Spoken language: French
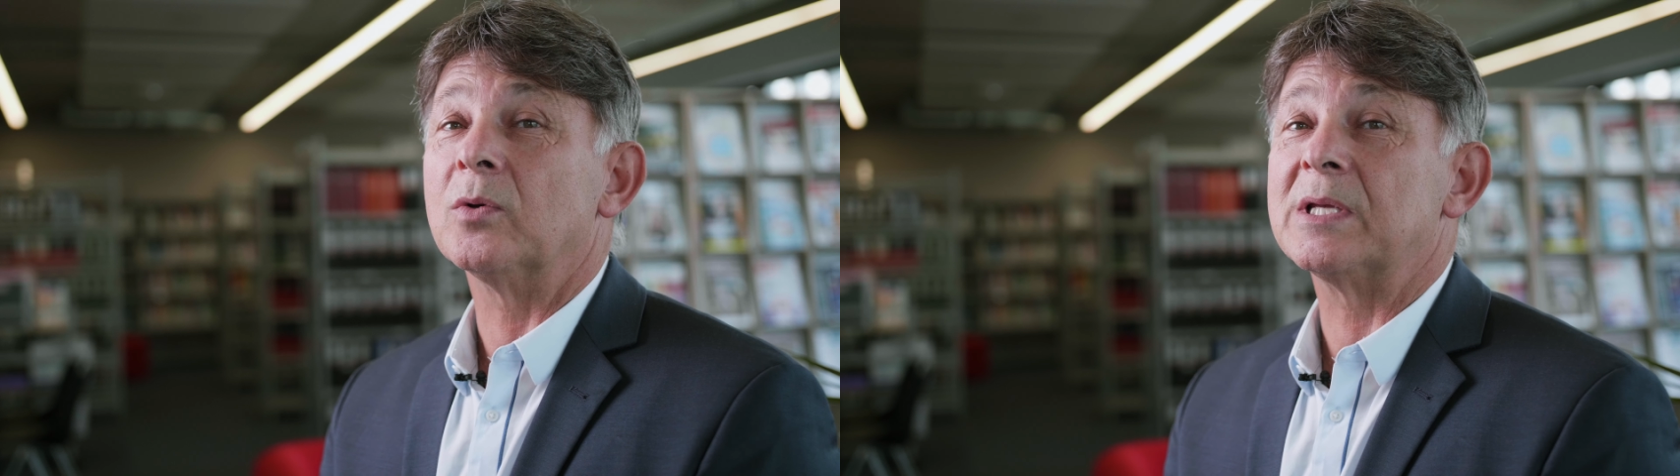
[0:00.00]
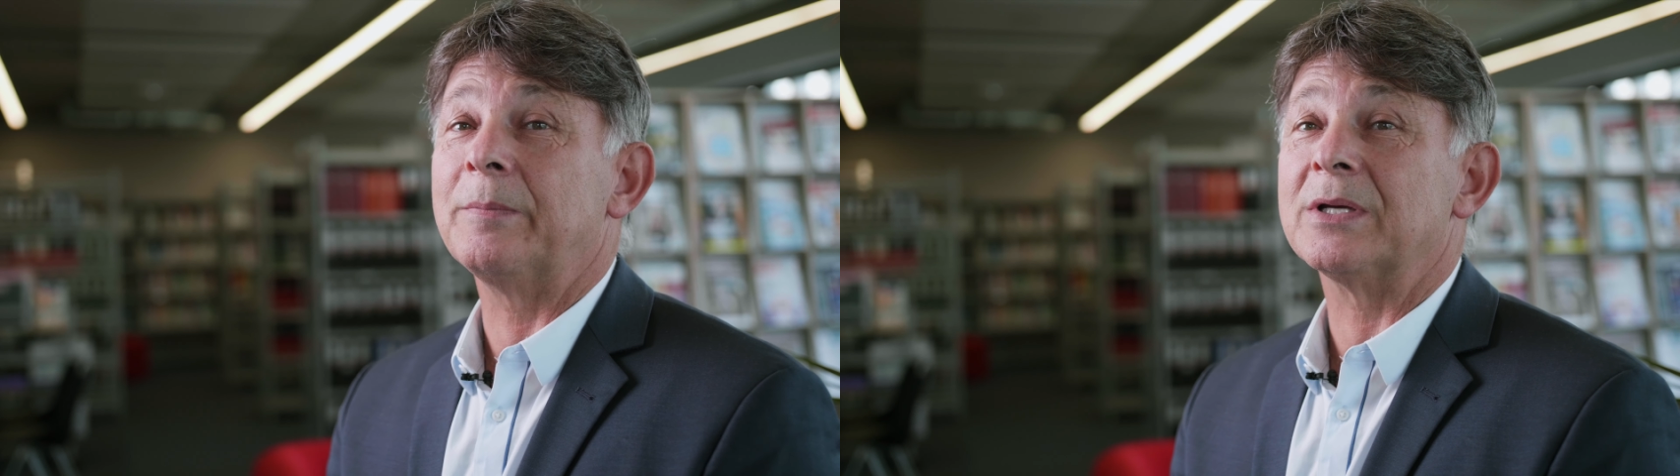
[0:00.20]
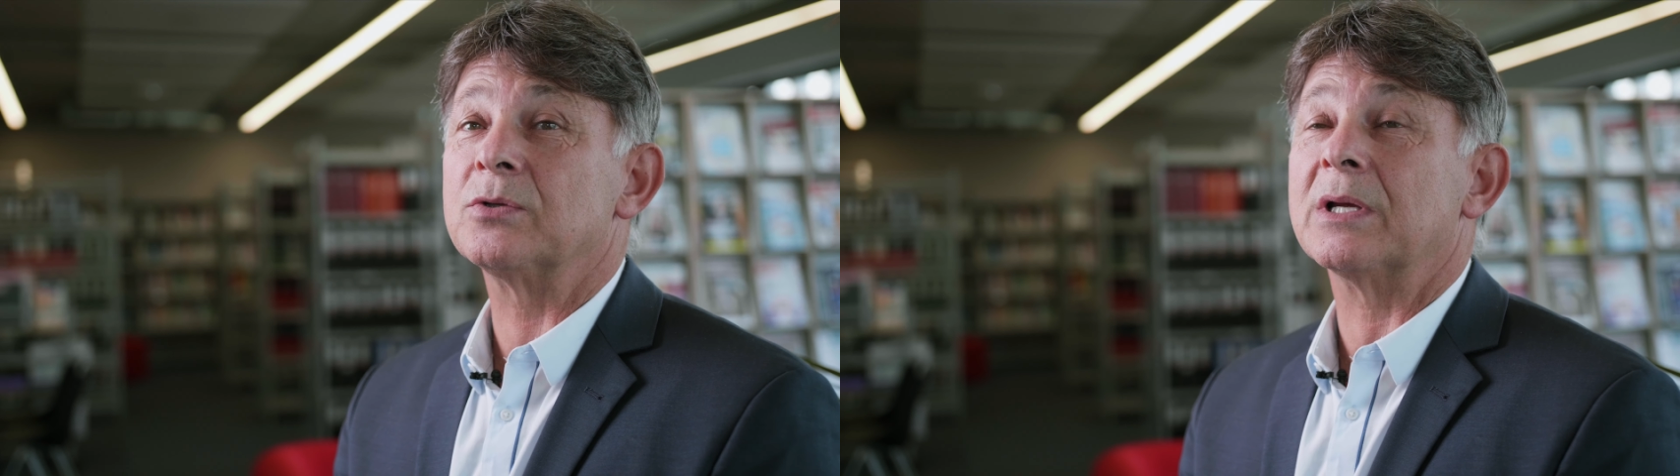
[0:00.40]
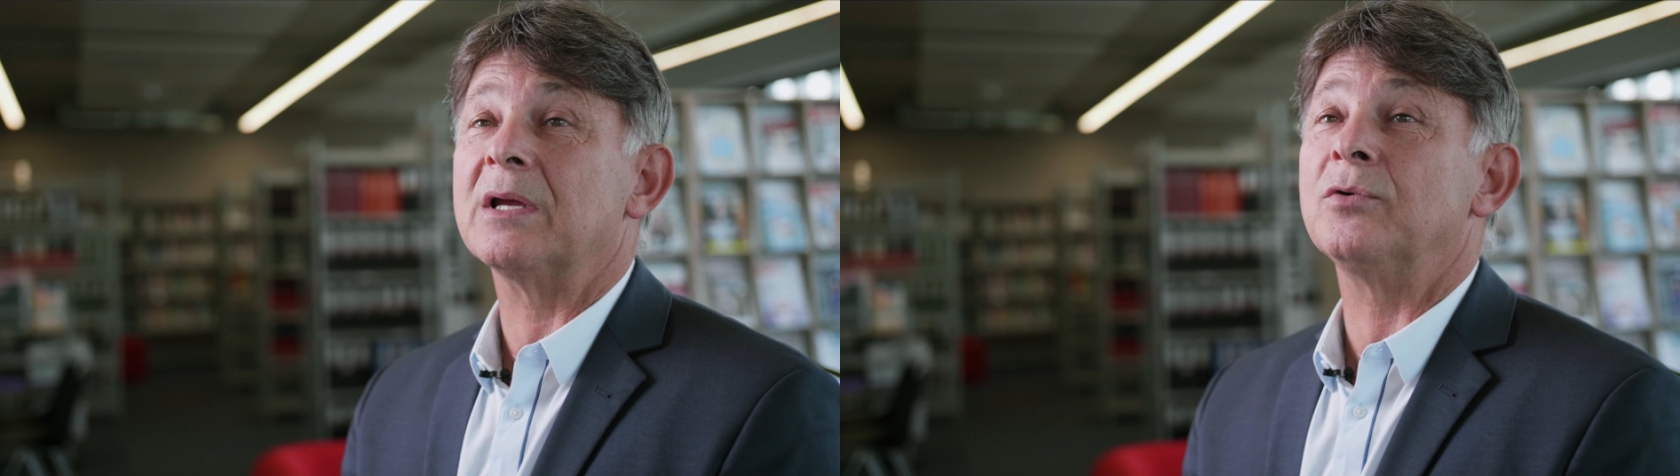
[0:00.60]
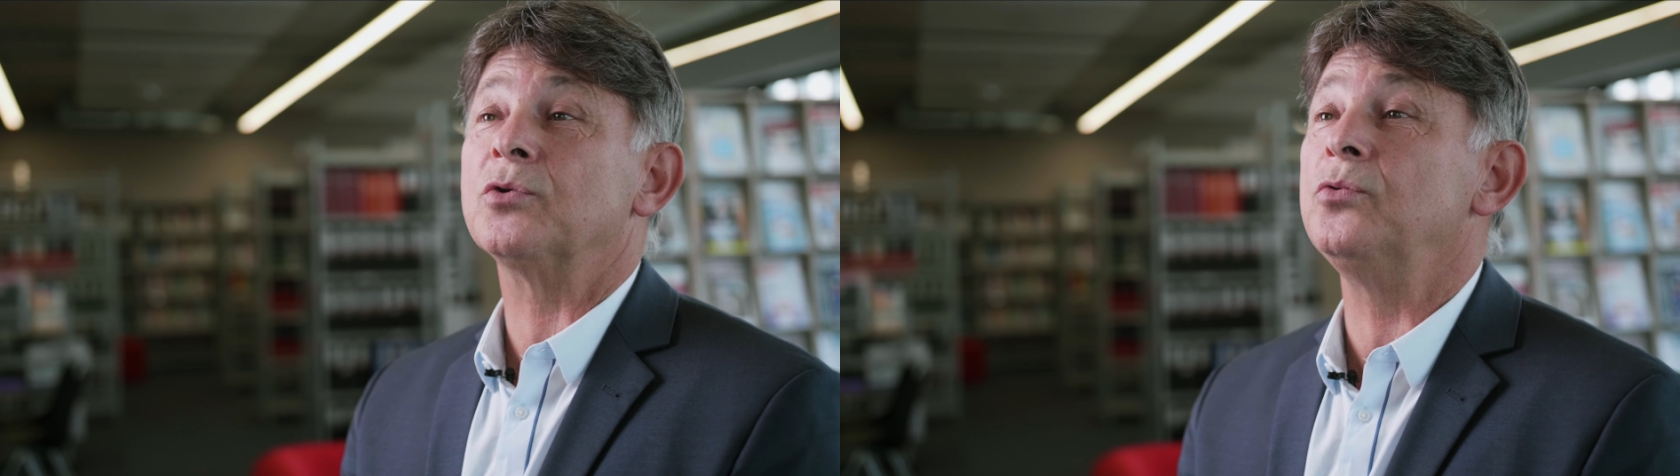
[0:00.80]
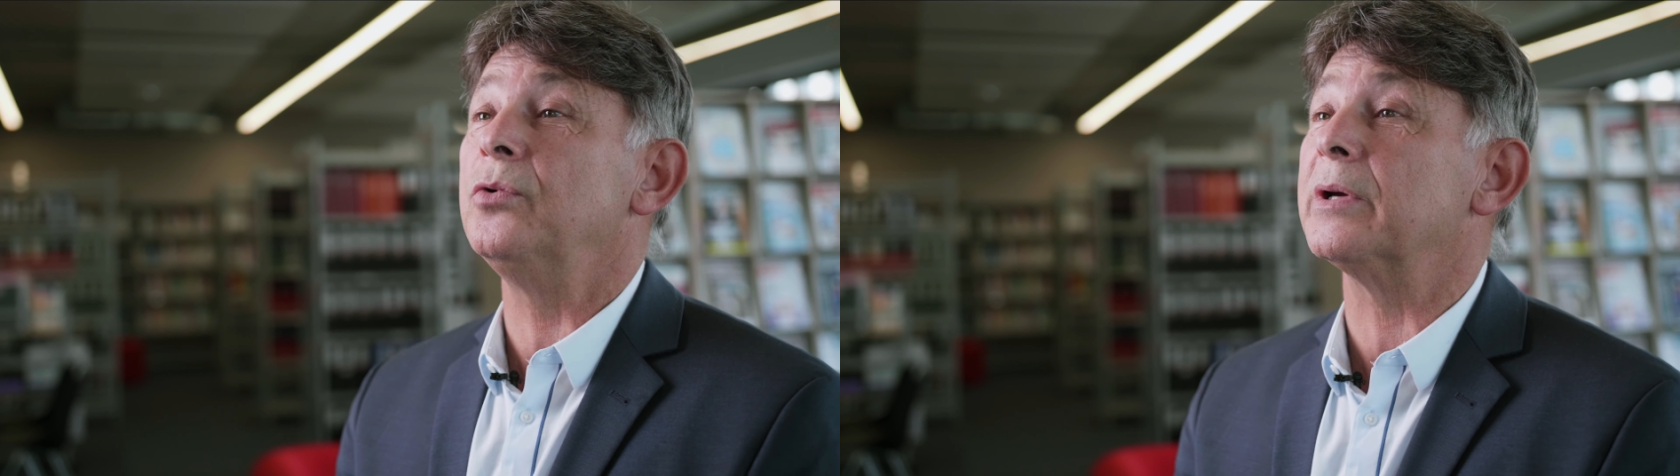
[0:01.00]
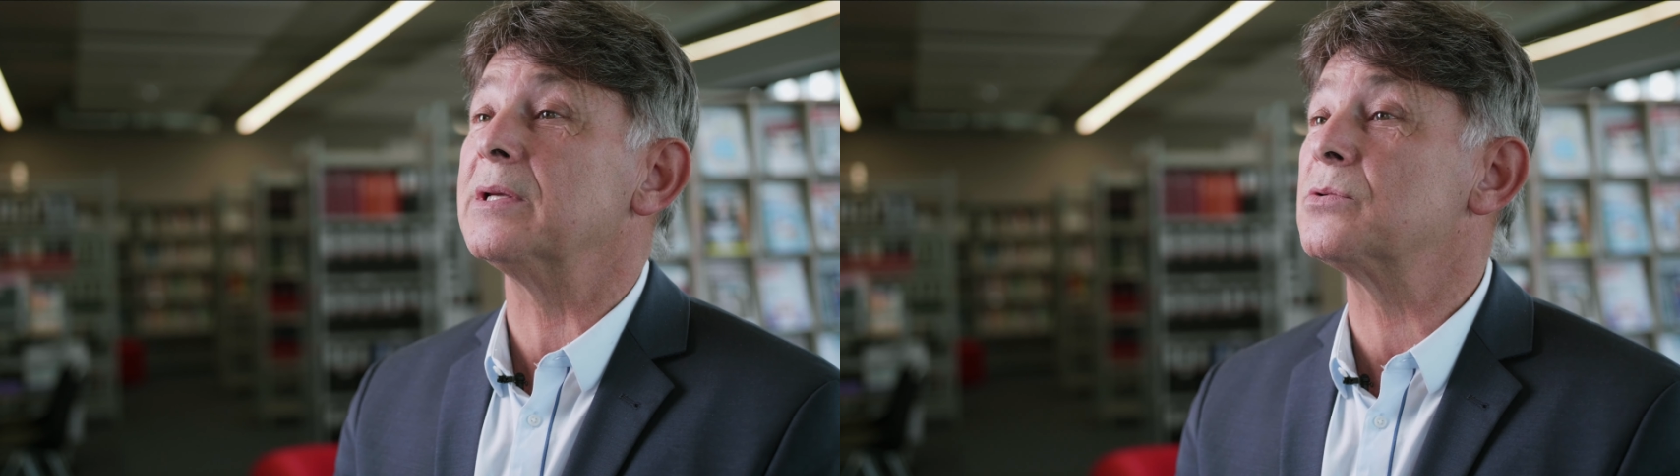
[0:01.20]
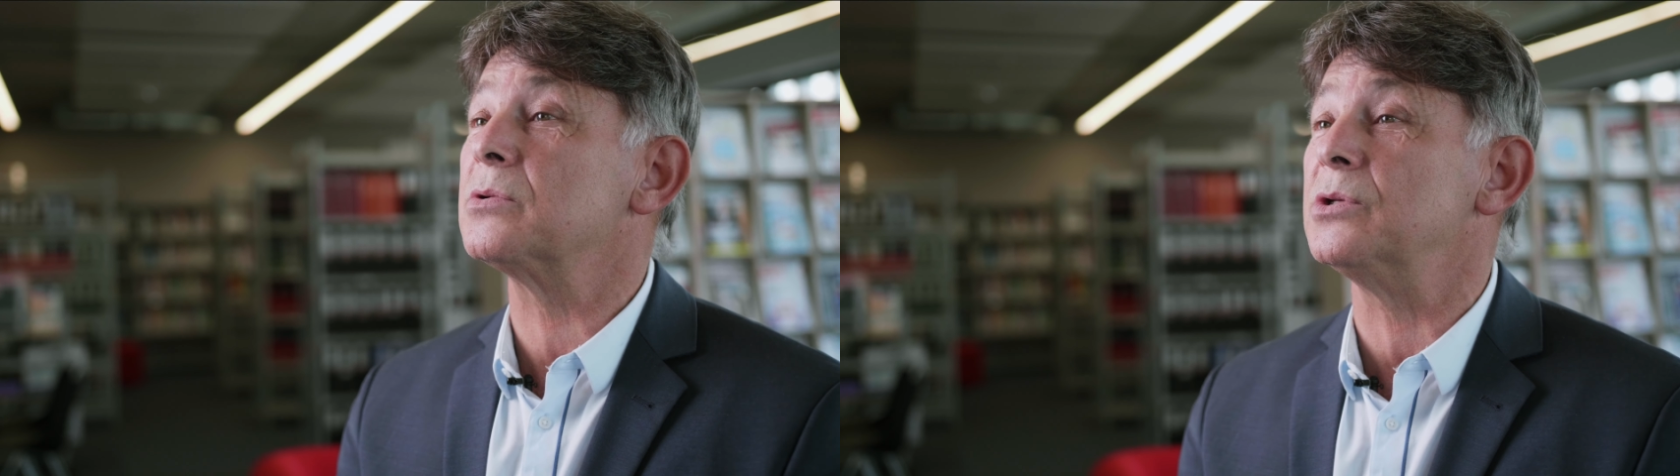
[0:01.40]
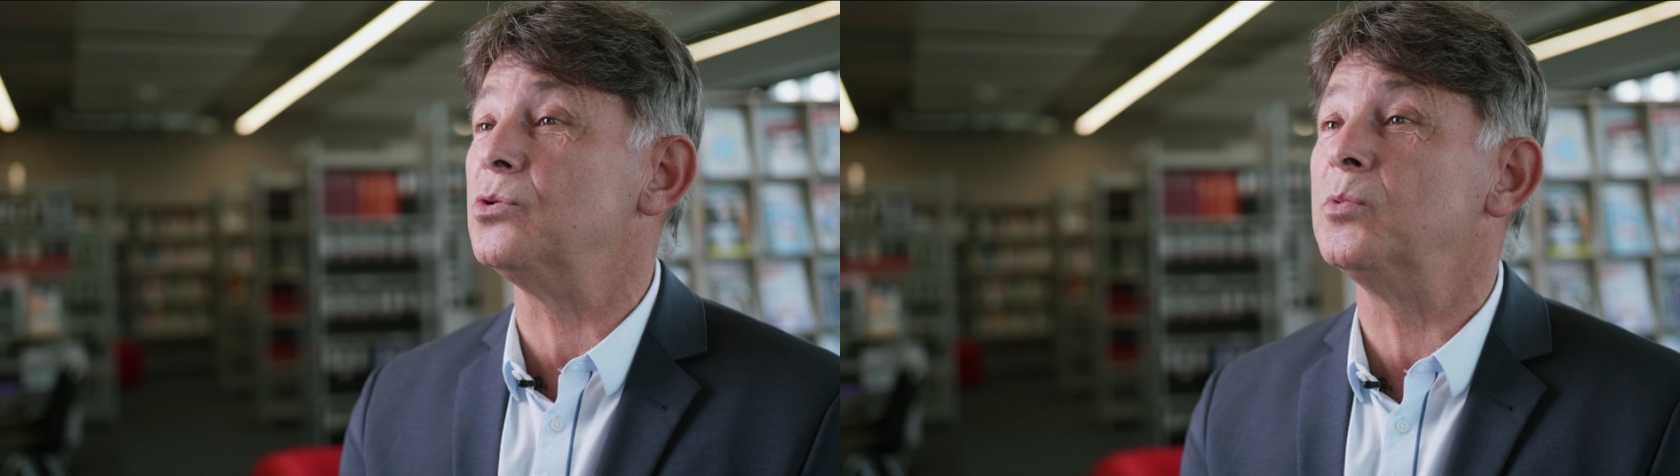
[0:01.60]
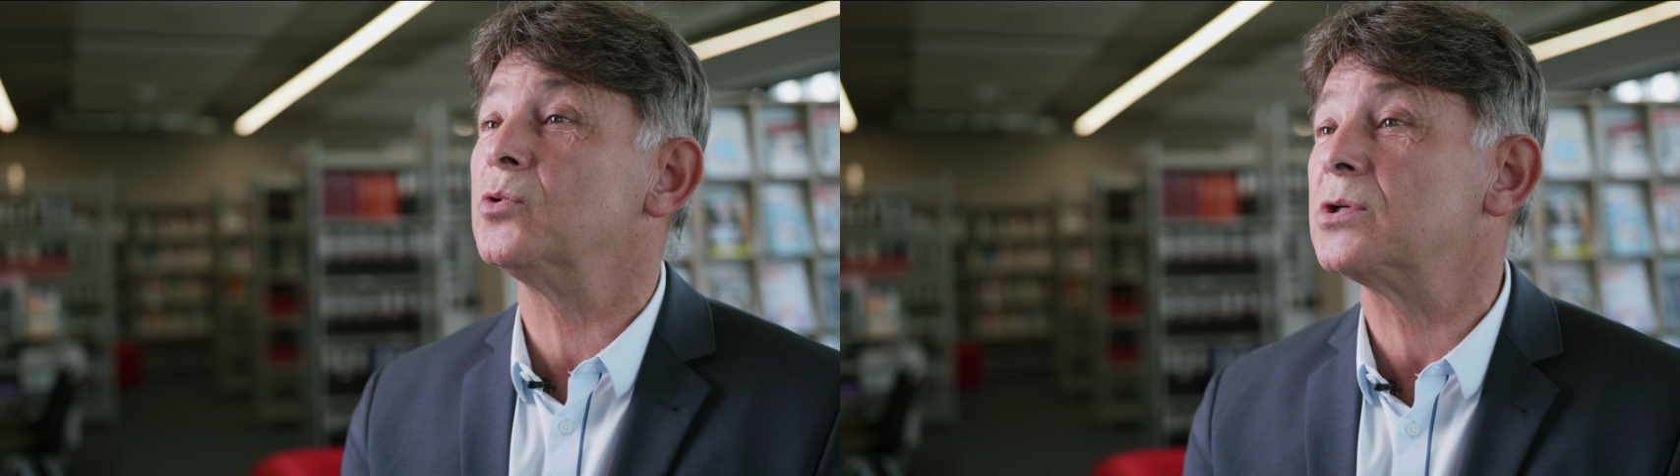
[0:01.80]
On s'aperçoit qu'avant tout, le RSE, c'est
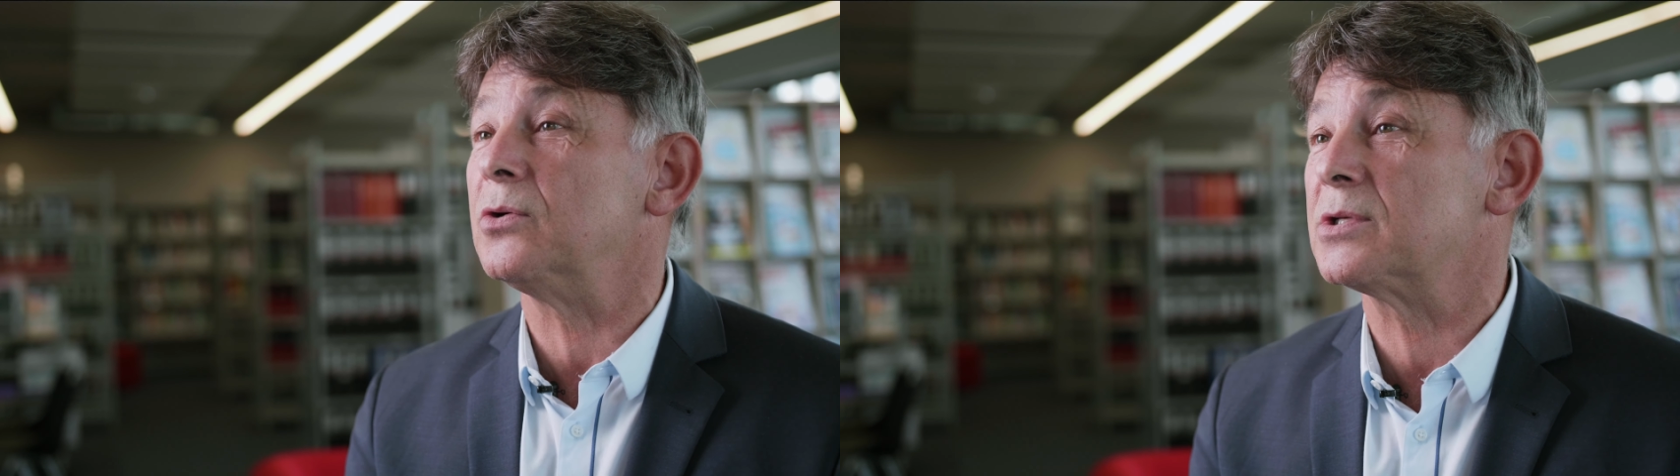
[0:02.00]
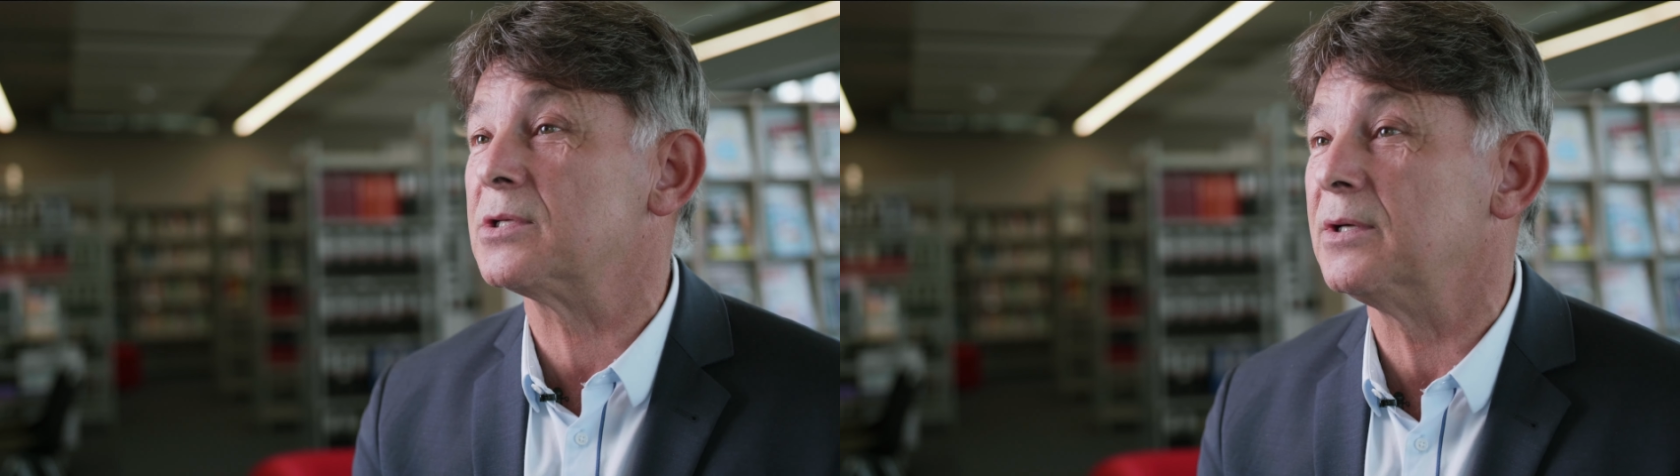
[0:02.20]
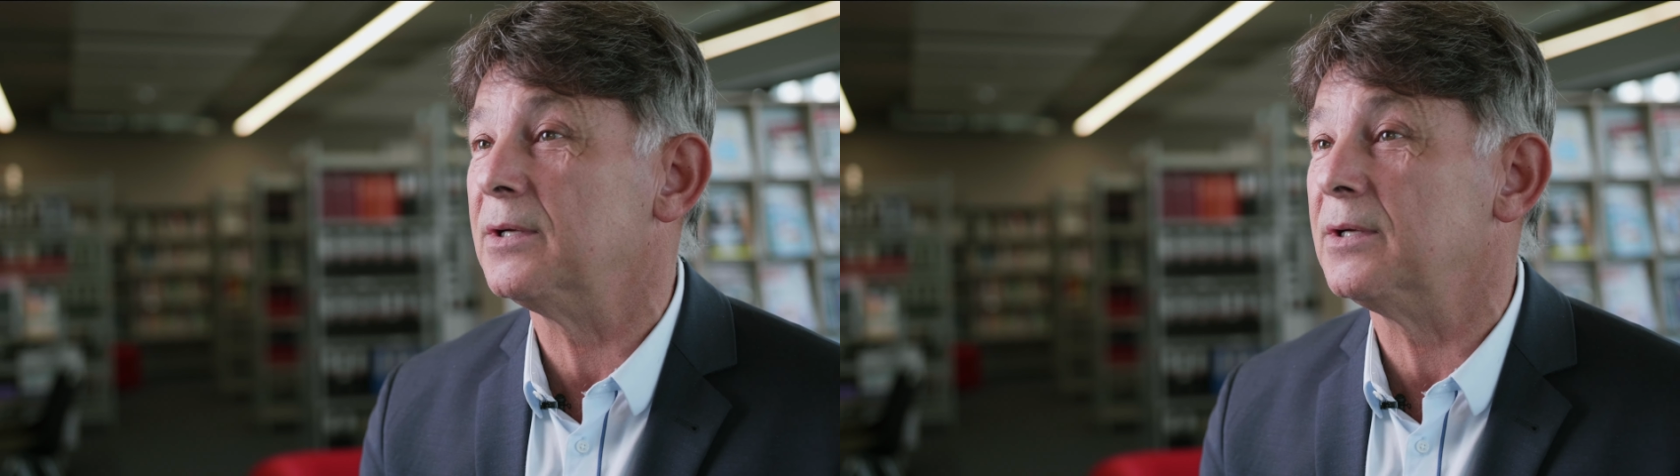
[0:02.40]
du bon sens.